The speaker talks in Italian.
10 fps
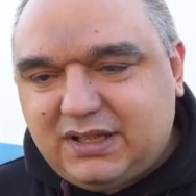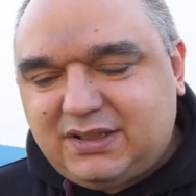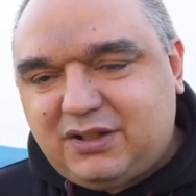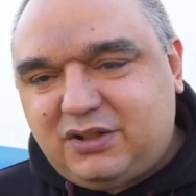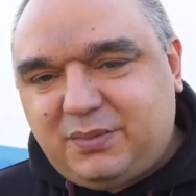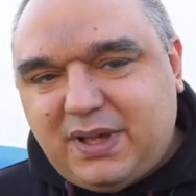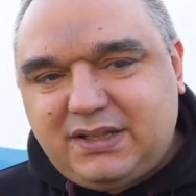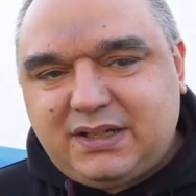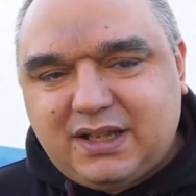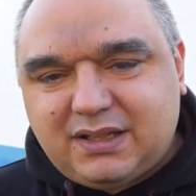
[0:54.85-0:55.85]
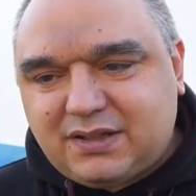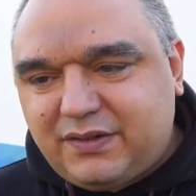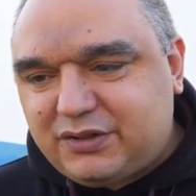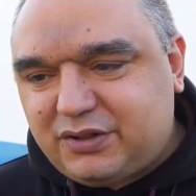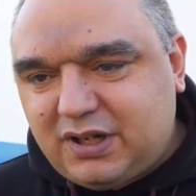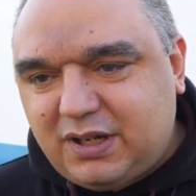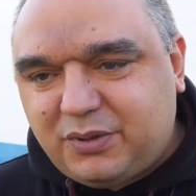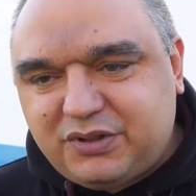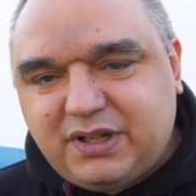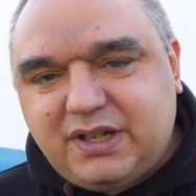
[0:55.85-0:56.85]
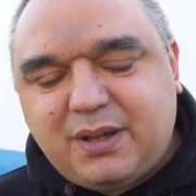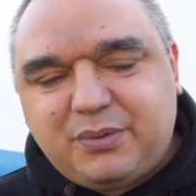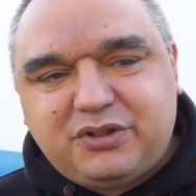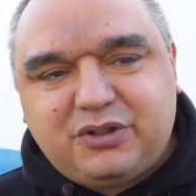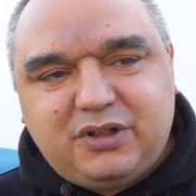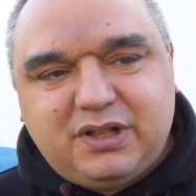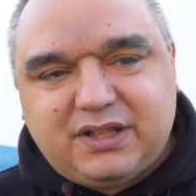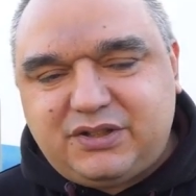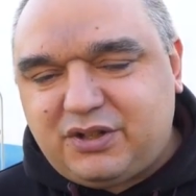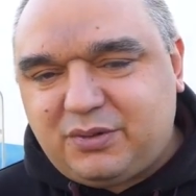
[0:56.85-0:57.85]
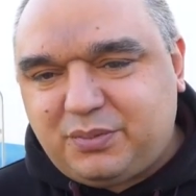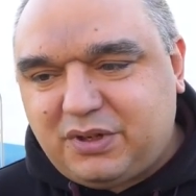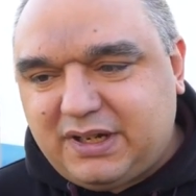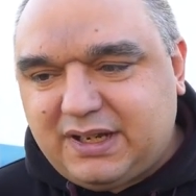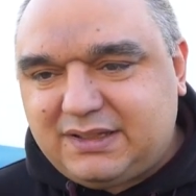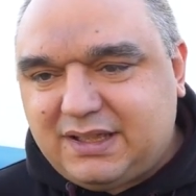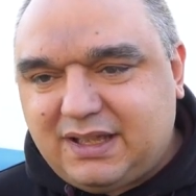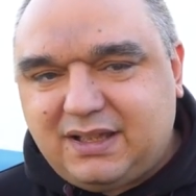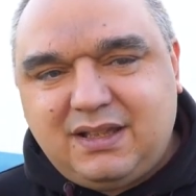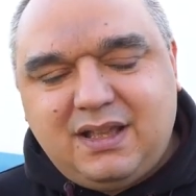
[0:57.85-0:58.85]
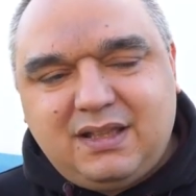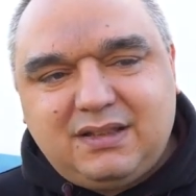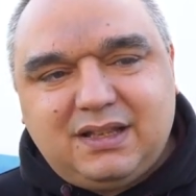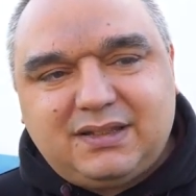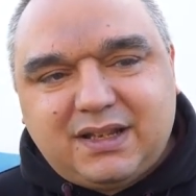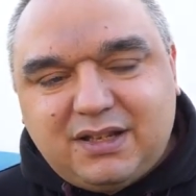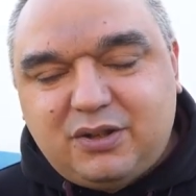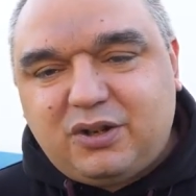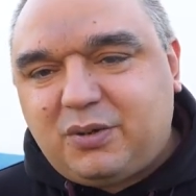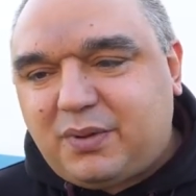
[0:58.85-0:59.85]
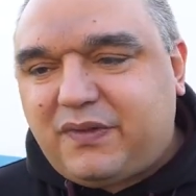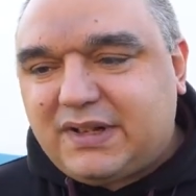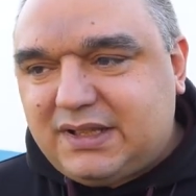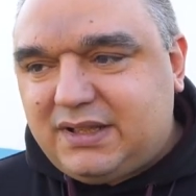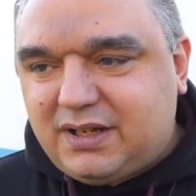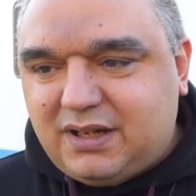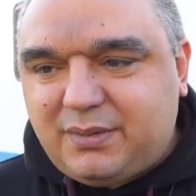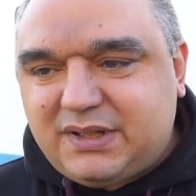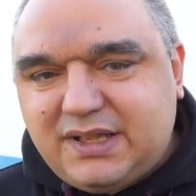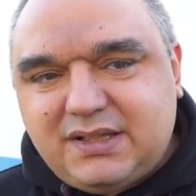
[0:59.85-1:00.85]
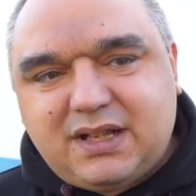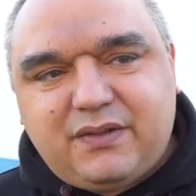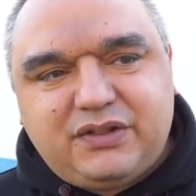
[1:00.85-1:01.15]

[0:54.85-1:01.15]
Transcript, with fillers: dal Santo Padre che attraverso l'eremosioneria apostolica gira un po' le realtà del territorio per far sentire la presenza e la